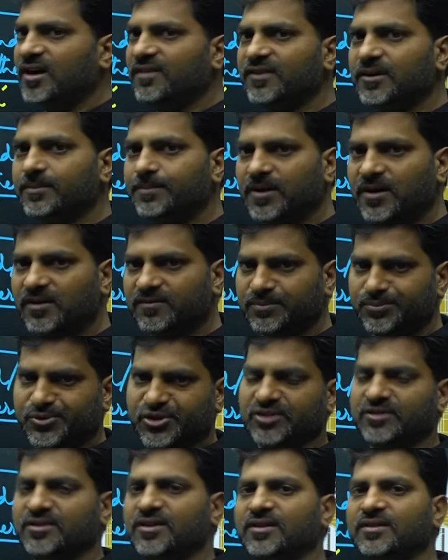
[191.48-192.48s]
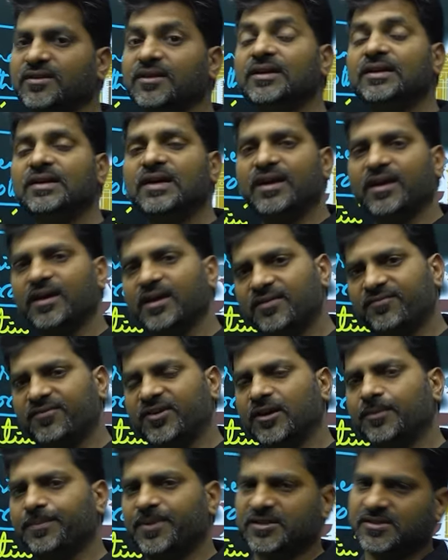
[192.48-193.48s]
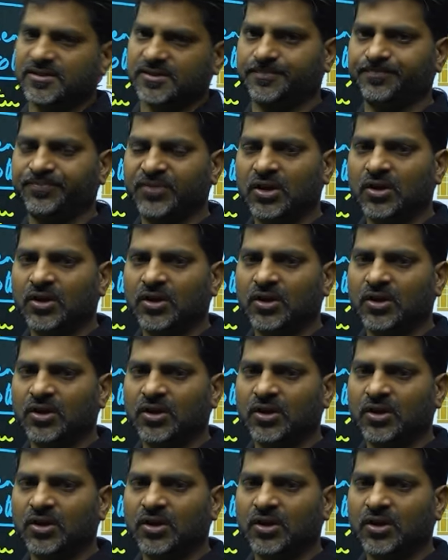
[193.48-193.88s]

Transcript: ఆవిర్భావం చెందింది అనేటువంటి ప్రశ్న